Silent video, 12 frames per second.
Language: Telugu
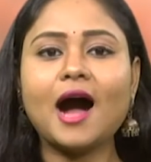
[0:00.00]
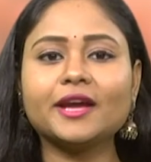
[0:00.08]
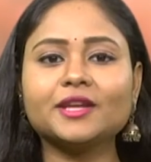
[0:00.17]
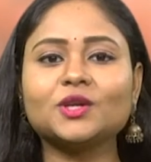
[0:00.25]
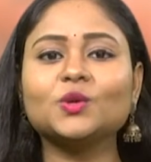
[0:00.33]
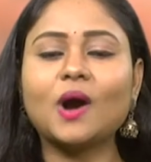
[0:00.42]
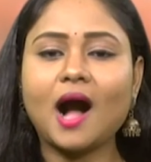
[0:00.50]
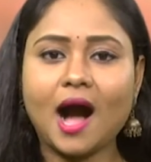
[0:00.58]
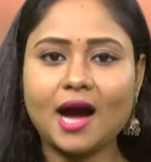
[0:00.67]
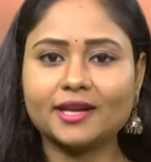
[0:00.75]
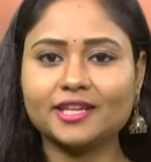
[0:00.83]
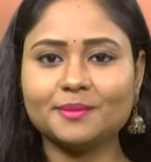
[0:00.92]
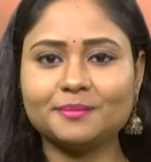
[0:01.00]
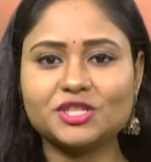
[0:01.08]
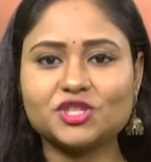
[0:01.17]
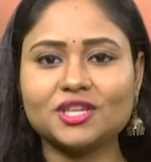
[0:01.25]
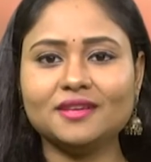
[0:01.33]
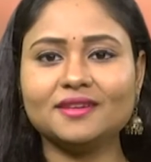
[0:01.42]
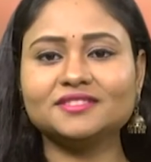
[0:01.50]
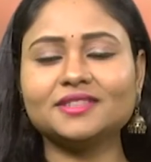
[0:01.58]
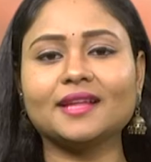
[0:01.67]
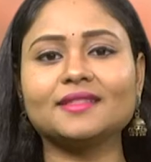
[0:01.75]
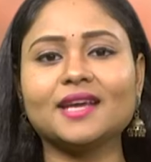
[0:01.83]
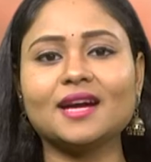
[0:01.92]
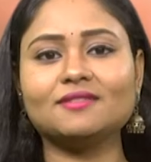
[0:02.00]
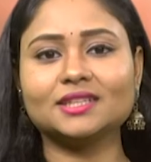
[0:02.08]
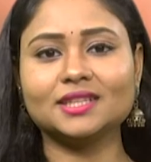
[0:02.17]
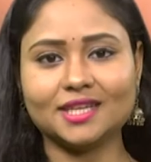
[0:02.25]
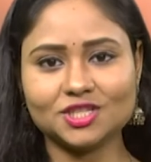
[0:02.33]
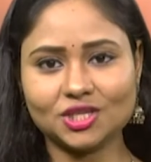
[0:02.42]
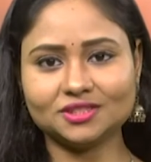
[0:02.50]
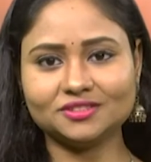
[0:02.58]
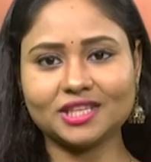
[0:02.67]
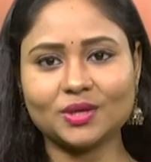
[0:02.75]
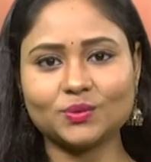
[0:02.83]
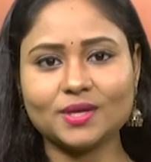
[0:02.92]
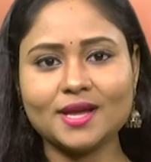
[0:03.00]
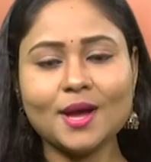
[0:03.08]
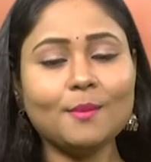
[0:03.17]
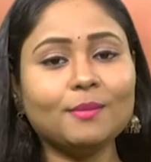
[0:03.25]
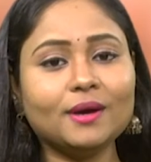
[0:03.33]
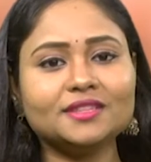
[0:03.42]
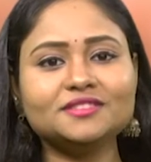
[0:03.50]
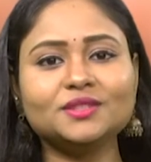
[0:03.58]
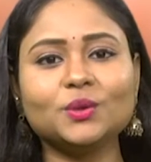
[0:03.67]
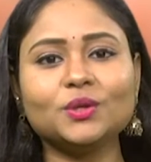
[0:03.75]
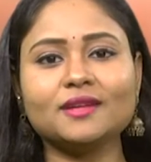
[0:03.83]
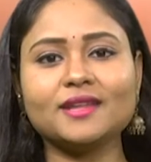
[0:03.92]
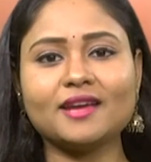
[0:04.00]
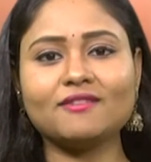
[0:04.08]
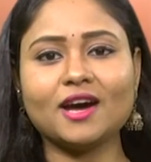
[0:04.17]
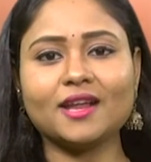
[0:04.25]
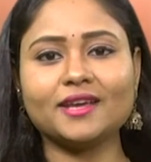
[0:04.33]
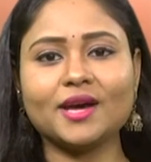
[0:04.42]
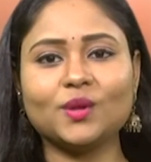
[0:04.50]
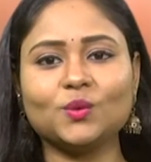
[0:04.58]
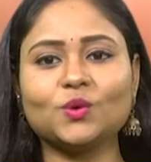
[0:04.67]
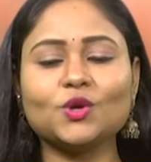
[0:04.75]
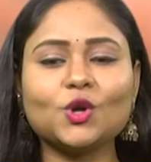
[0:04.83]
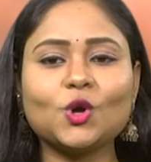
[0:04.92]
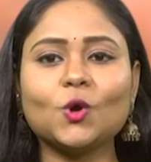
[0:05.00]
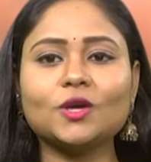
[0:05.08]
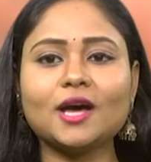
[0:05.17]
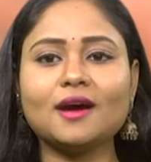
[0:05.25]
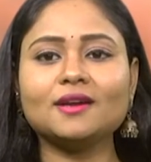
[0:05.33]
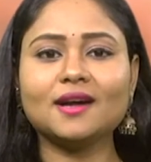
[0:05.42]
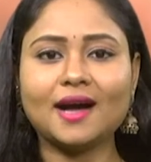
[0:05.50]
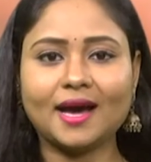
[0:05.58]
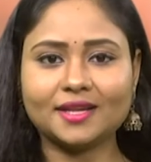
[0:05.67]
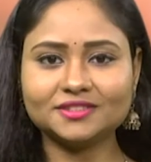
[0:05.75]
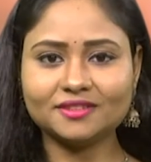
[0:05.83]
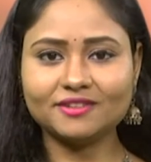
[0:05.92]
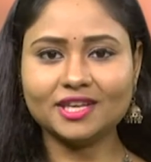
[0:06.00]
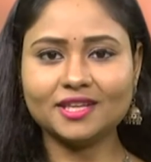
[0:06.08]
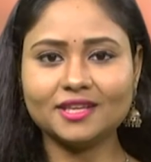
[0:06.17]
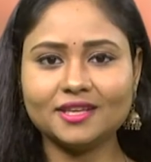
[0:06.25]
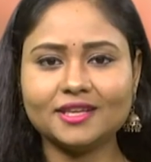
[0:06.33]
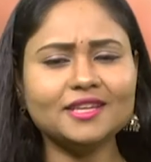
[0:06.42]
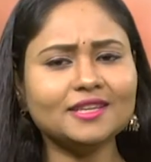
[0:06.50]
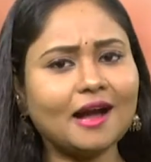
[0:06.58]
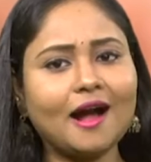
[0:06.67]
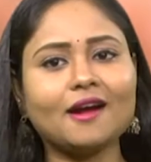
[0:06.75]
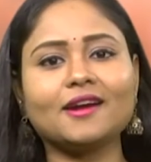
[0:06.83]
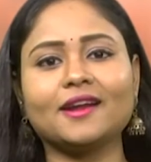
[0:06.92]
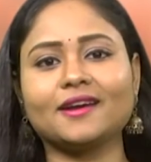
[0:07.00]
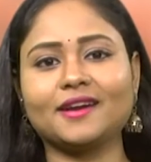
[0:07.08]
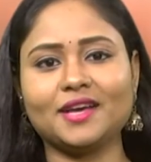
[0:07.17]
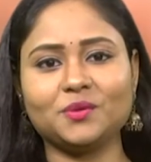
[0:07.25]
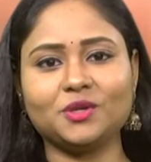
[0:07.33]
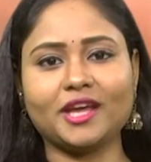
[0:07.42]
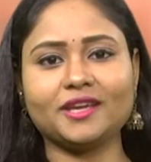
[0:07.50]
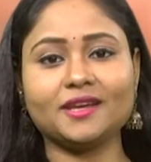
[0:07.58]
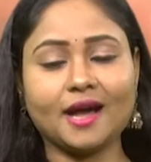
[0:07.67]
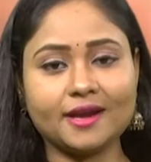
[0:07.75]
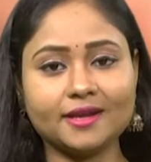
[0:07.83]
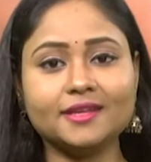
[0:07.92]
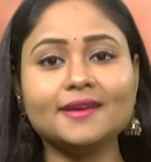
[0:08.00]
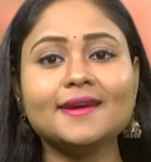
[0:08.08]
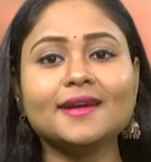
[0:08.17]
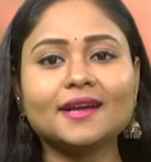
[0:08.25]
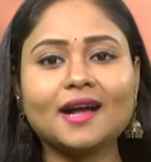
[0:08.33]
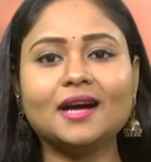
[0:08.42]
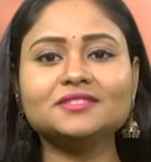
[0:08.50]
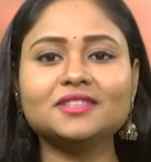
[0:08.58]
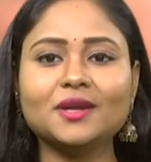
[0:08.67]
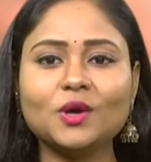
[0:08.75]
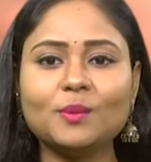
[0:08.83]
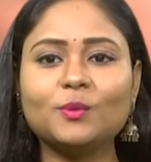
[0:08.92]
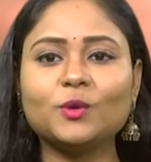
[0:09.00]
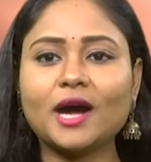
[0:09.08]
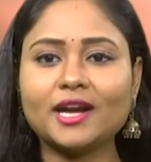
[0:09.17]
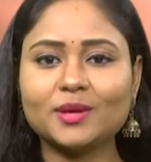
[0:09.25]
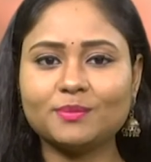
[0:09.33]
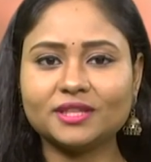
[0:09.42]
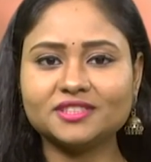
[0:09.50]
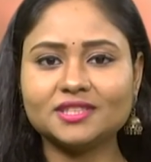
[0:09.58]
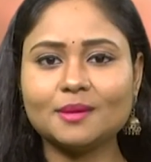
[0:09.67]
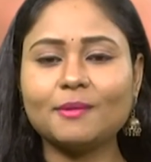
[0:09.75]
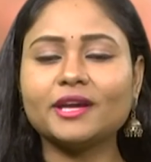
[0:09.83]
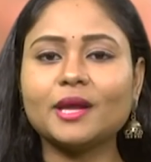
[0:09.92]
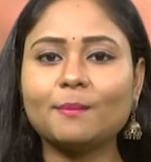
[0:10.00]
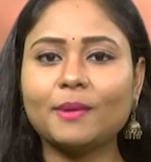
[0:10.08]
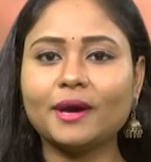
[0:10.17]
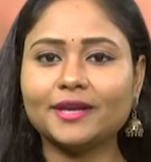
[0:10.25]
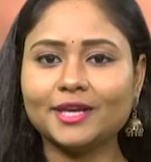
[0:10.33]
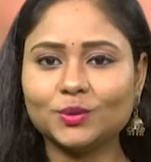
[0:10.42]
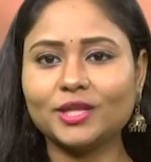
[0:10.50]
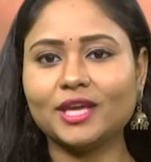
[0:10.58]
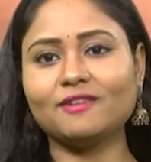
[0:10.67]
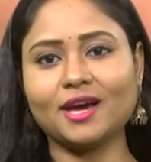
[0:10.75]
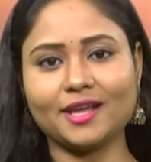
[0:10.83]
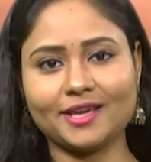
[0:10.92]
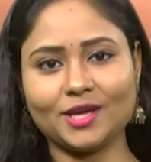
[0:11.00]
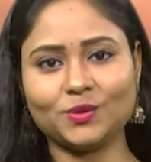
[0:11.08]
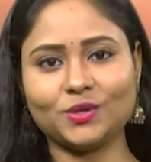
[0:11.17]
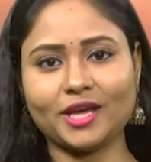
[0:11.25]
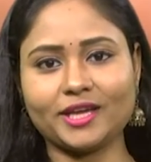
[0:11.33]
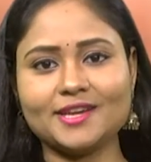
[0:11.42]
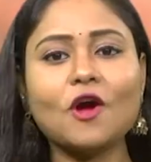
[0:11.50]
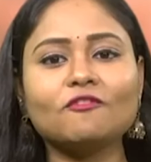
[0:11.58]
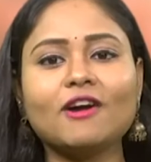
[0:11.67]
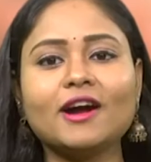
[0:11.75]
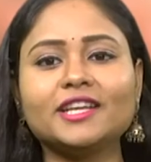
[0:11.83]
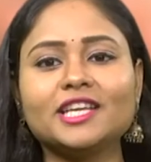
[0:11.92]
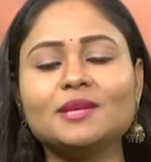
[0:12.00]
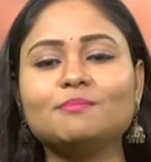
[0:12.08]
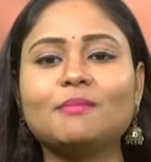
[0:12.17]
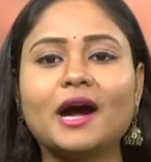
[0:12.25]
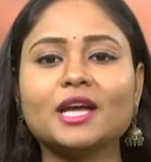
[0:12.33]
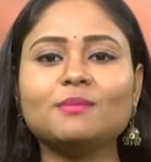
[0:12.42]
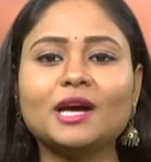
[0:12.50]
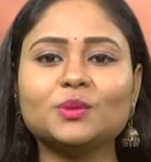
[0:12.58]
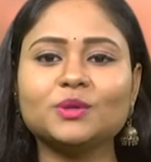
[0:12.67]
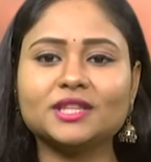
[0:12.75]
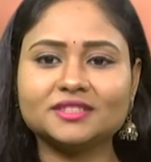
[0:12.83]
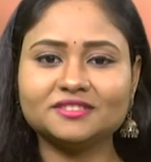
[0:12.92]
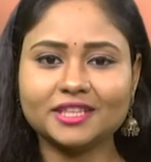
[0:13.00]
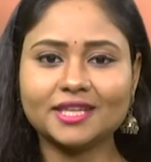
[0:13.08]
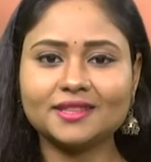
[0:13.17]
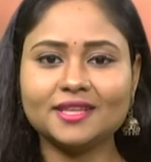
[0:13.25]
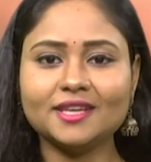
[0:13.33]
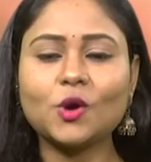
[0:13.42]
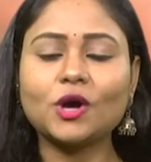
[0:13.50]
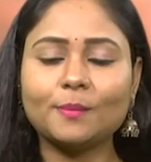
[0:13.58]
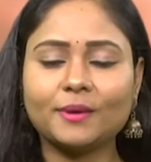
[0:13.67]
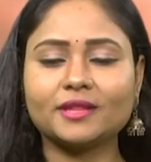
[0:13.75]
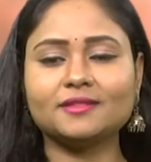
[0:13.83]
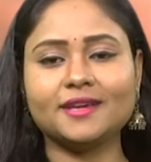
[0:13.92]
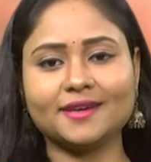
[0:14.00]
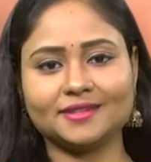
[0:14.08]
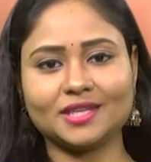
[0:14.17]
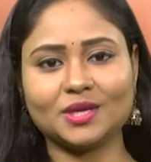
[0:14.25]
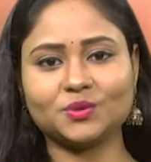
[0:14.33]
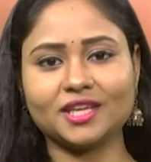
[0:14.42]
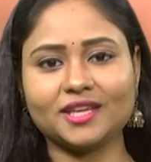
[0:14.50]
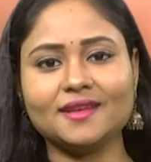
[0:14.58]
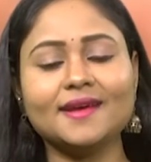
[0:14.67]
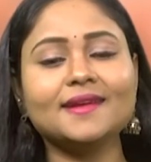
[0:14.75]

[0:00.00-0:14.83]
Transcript: ఆయనకు ఆర్ఘ్యమిచ్చి సంధ్యావందనం చేస్తారు మరి సూర్య దేవాలయాలు కోనార్క్ అరసవిల్లి ఇంకా అక్కడక్కడ ఉన్నాయి కానీ కాశీలో పురాణ ప్రసిద్ధమైన పన్నెండు దేవాలయాలున్నాయి వాటికి మహిమాన్విత శక్తి ఒక ప్రత్యేకత ఉంది